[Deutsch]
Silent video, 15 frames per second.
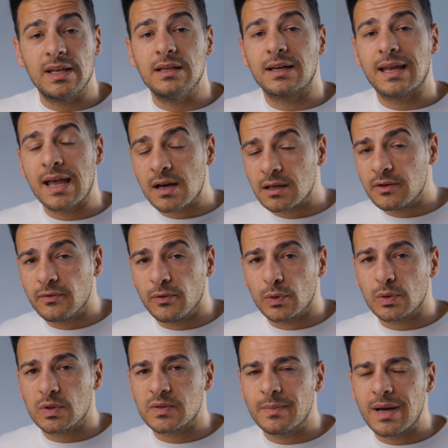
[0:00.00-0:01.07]
ihr gerne
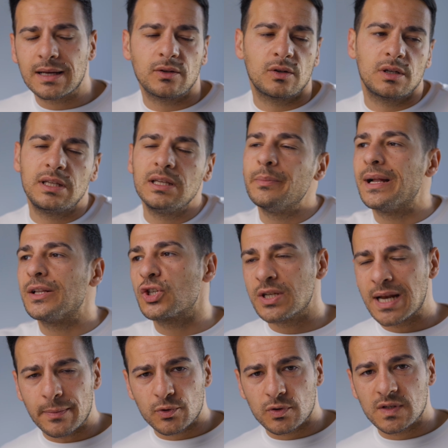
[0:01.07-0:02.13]
Fotos macht oder hier mal einen
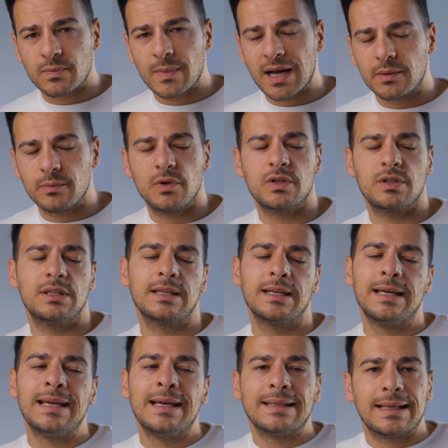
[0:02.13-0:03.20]
Schnappschuss machen möchtet,
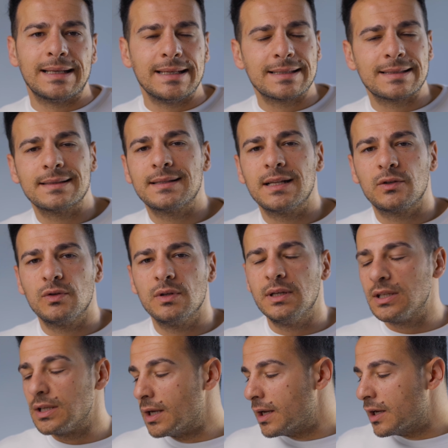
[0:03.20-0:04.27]
dann ist es
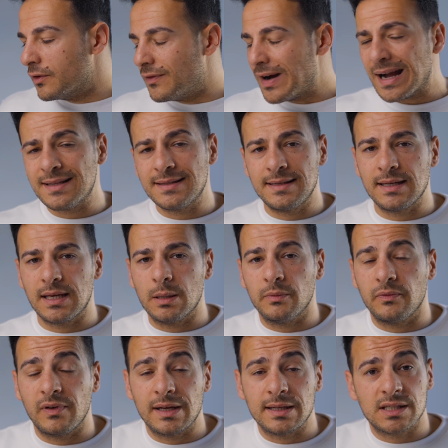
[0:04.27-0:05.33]
natürlich wahnsinnig
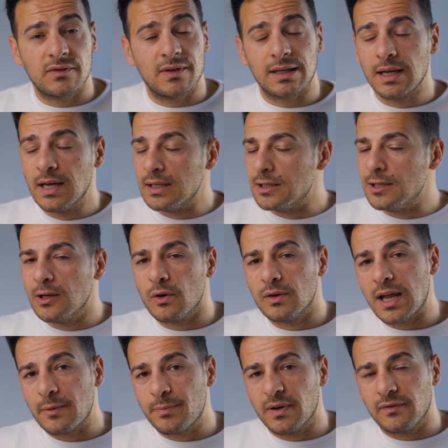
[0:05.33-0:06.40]
empfehlenswert. Die
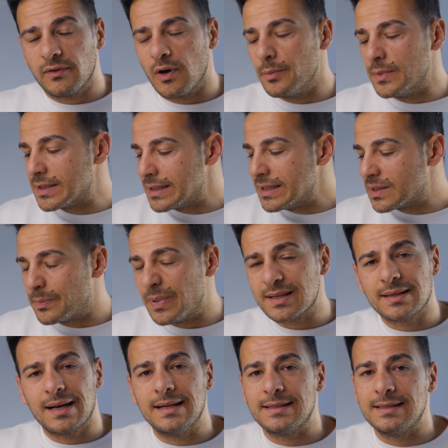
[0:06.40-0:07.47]
Lowlight-Performance ist
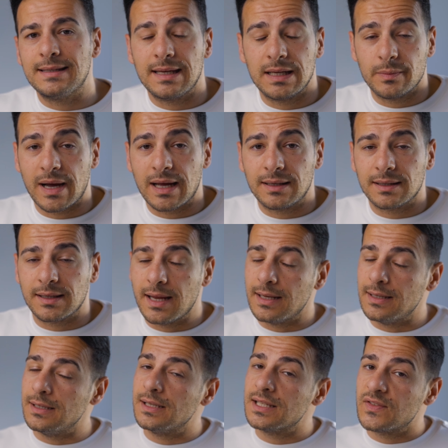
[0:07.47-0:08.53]
besser als in jedem anderen
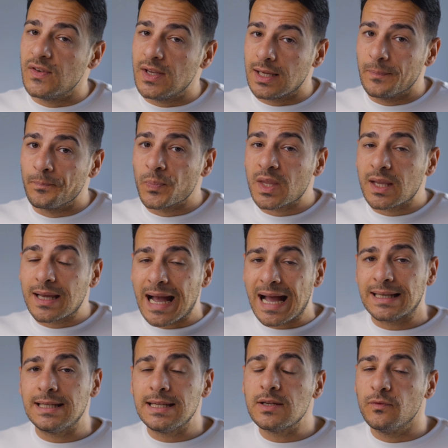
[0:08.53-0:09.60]
Handy, deswegen
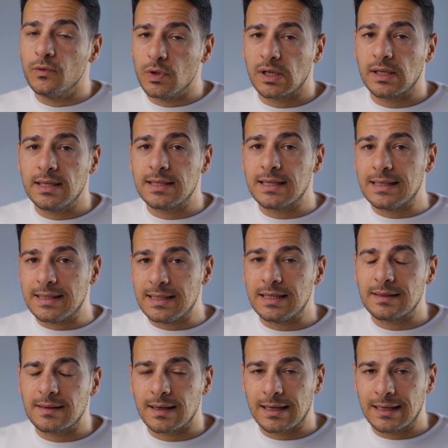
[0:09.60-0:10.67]
kann ich wirklich
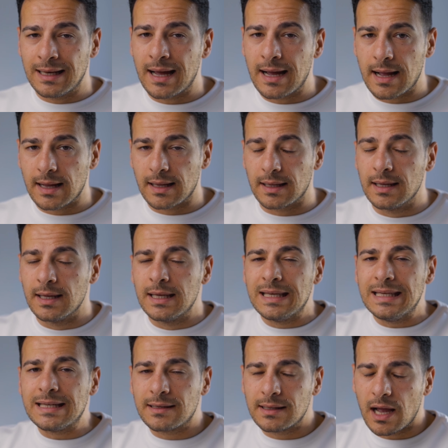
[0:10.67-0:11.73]
nicht klagen.
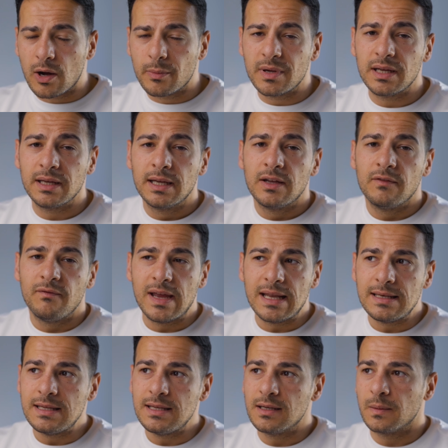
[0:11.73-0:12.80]
Ich glaube,
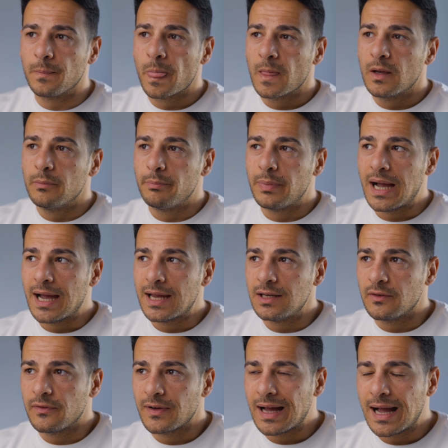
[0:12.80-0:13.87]
wenn ihr bei einer
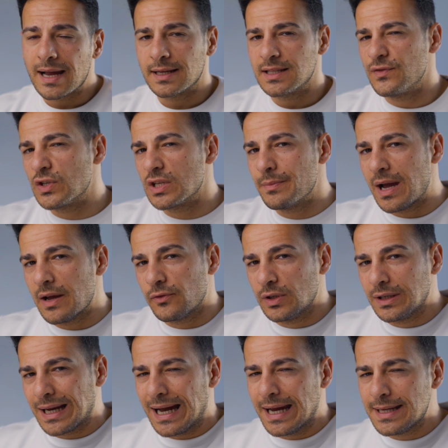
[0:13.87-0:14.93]
Frage zwischen dem iPhone
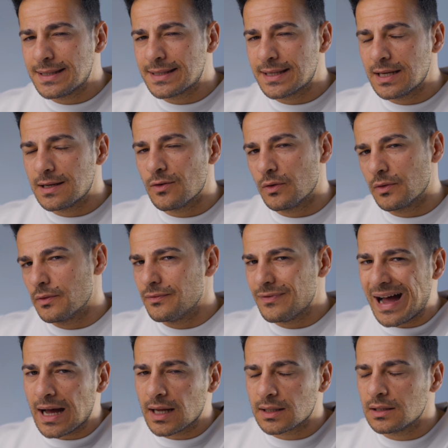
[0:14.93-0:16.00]
13 oder
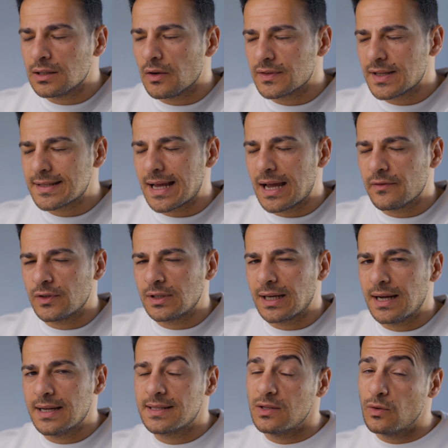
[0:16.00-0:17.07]
warten auf das iPhone
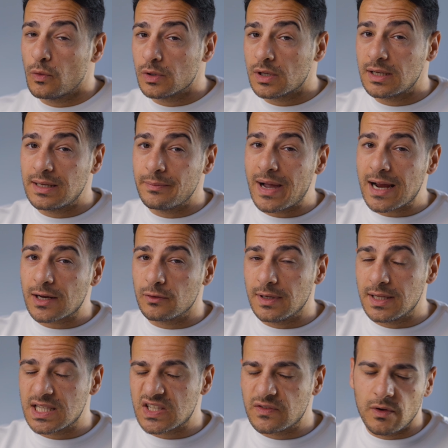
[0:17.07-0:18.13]
13 oder dem
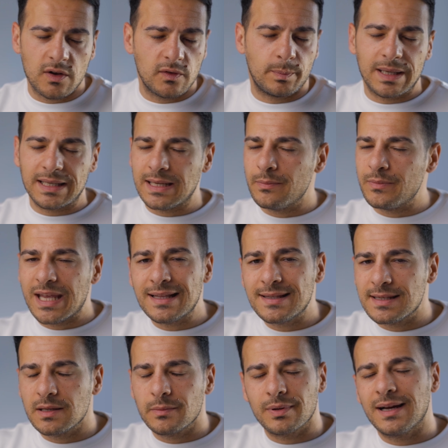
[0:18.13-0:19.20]
aktuellen 12 bei dem
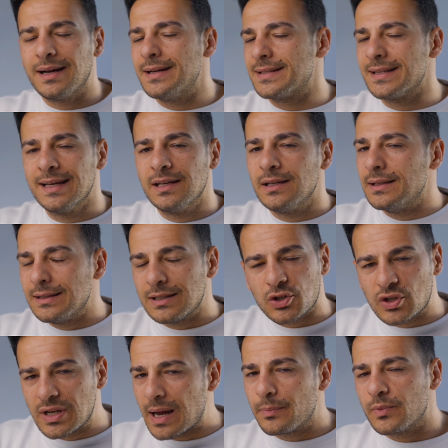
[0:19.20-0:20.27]
jetzigen Preis,
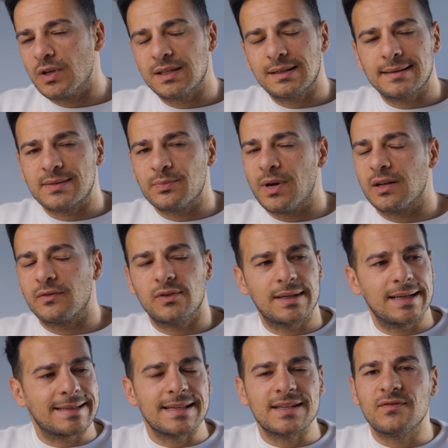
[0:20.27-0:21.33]
schnappt euch das Smartphone,
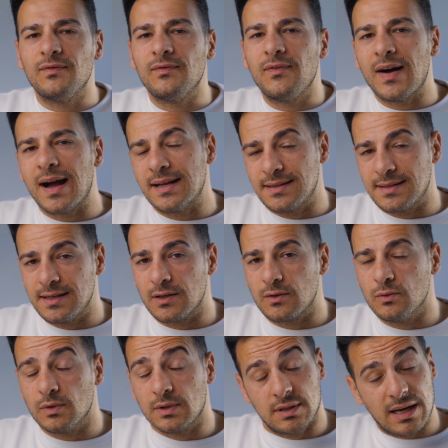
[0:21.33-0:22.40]
es ist wahnsinnig
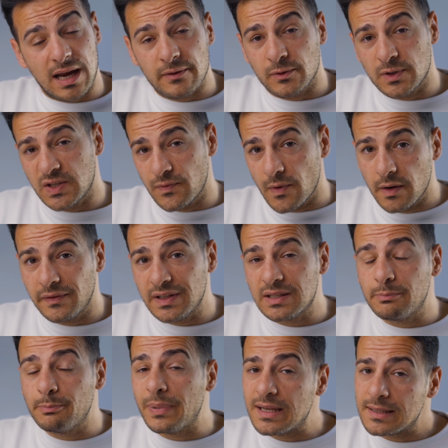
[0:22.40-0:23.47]
gut. Das iPhone 12 ist
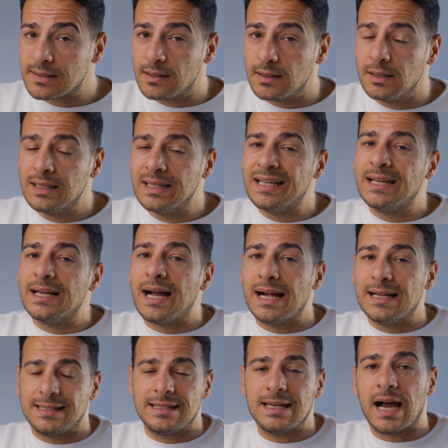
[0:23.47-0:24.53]
besser
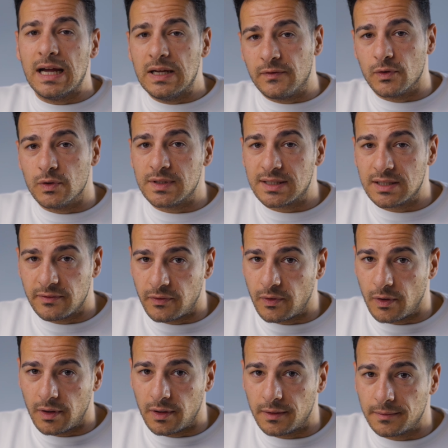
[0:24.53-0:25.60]
als die iPhones
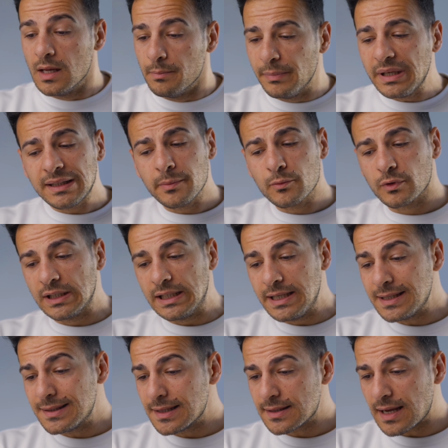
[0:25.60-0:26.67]
davor. Mit dem
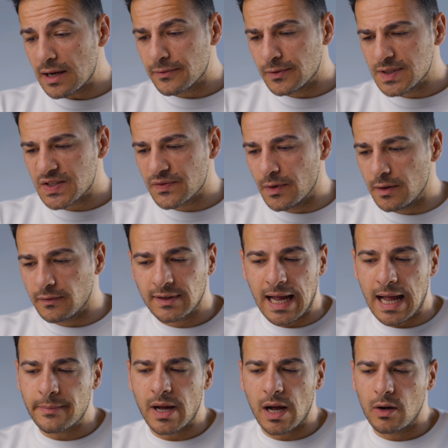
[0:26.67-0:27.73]
Release des iPhone 12
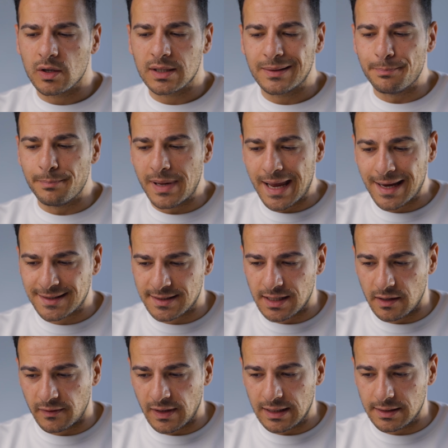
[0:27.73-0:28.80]
kam auch
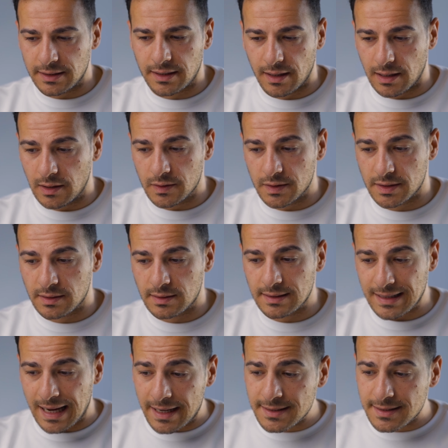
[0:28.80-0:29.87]
MagSafe endlich heraus. Das
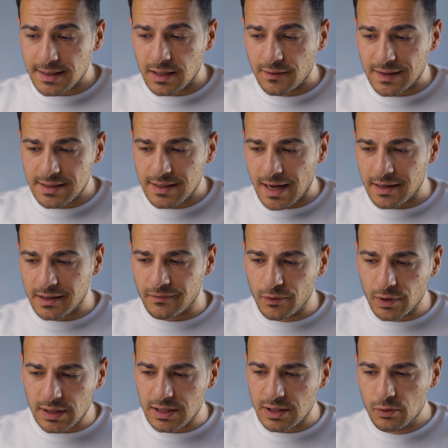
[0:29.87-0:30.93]
einzige, was ich eigentlich
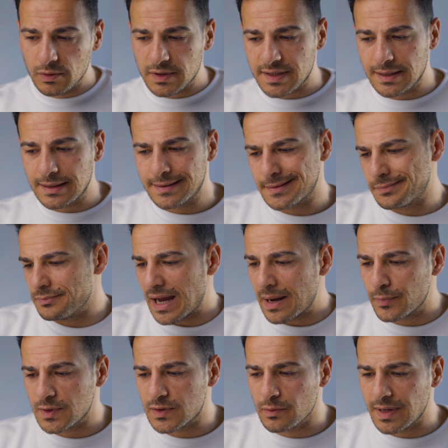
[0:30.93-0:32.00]
wirklich nutze, ist ab
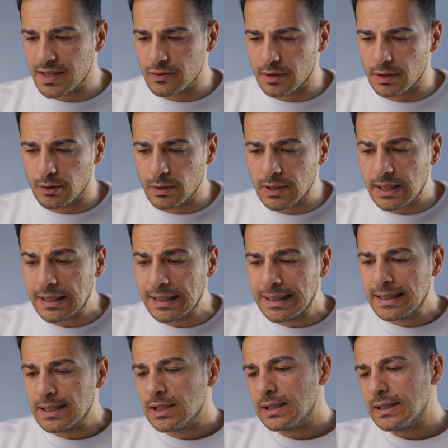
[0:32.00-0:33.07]
und zu mal so eine Hülle,
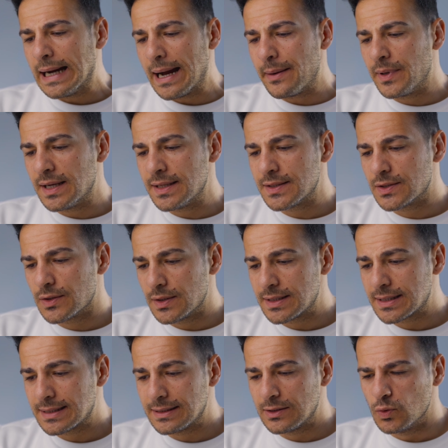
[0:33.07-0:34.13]
aber
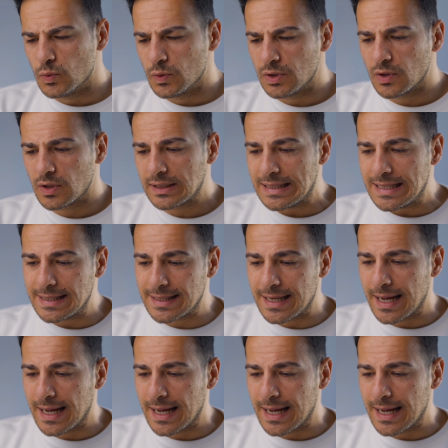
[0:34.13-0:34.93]
ansonsten nur noch diese